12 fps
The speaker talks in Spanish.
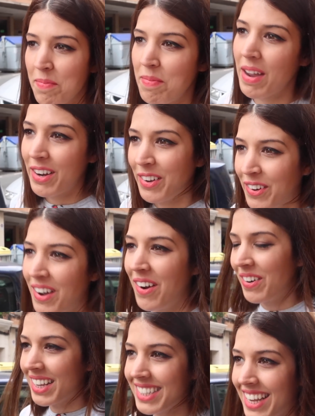Pero
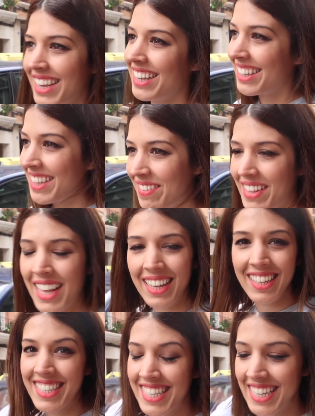ahora es que de verdad
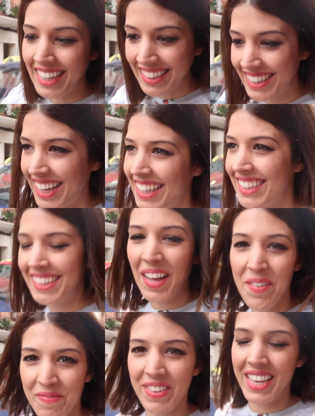sienta
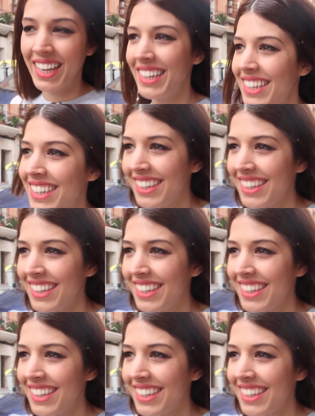tan bien.